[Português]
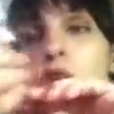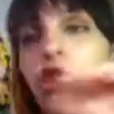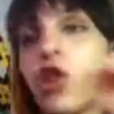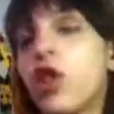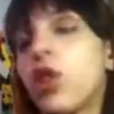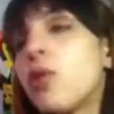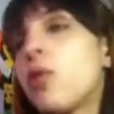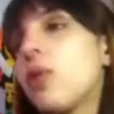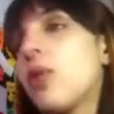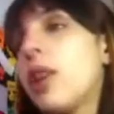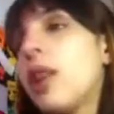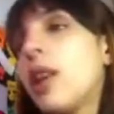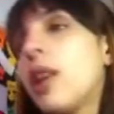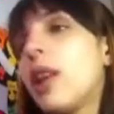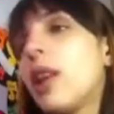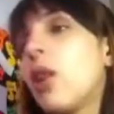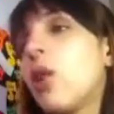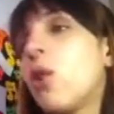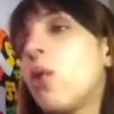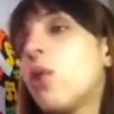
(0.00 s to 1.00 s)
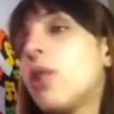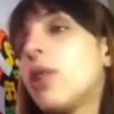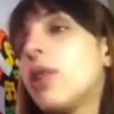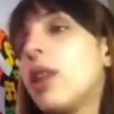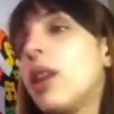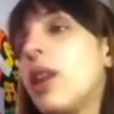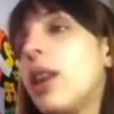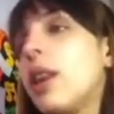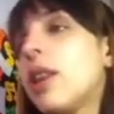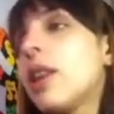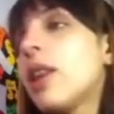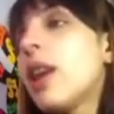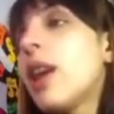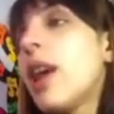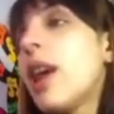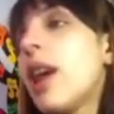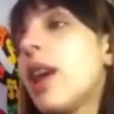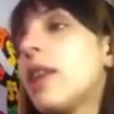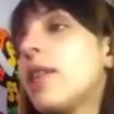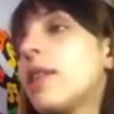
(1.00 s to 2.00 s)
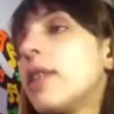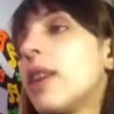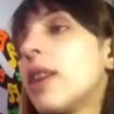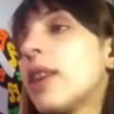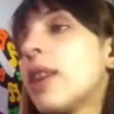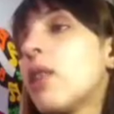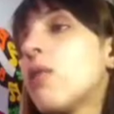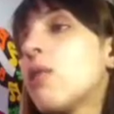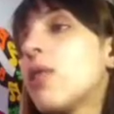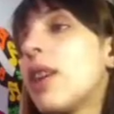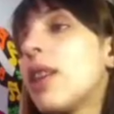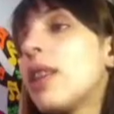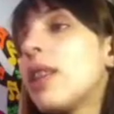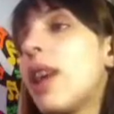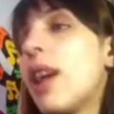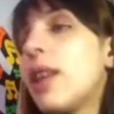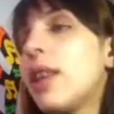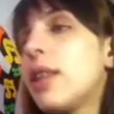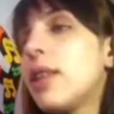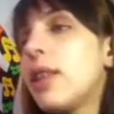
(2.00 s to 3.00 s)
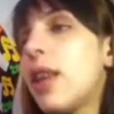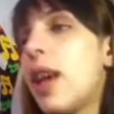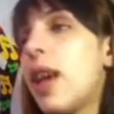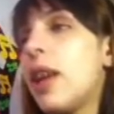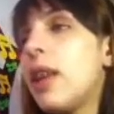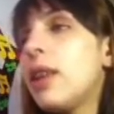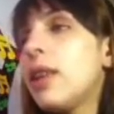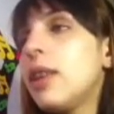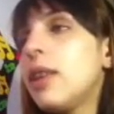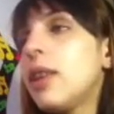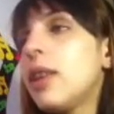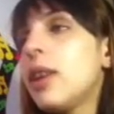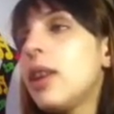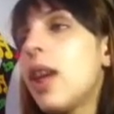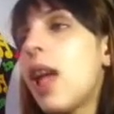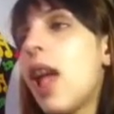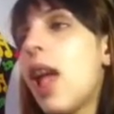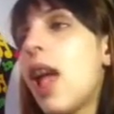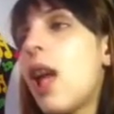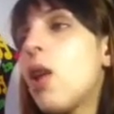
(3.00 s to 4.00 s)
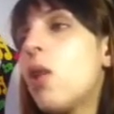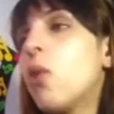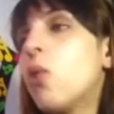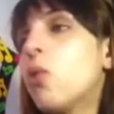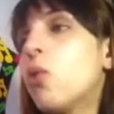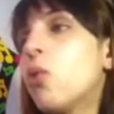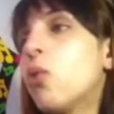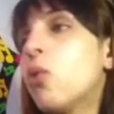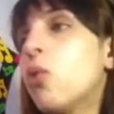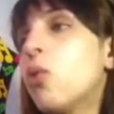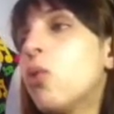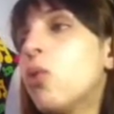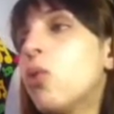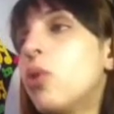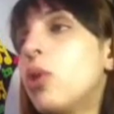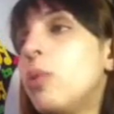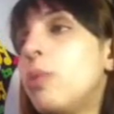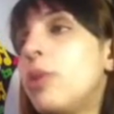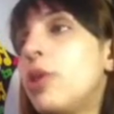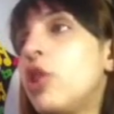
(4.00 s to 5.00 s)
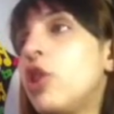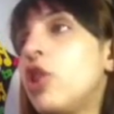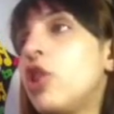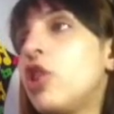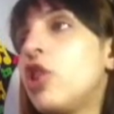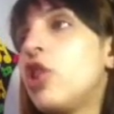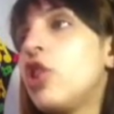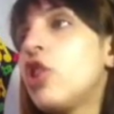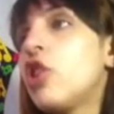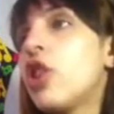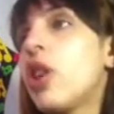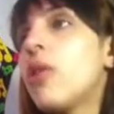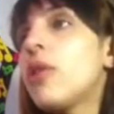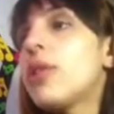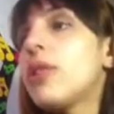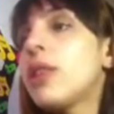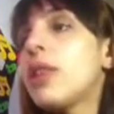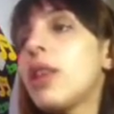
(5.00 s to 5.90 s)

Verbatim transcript: o cheiro dele, a cor dele. Esse daqui é o da Deli Deli, é o lip tint gel. Esse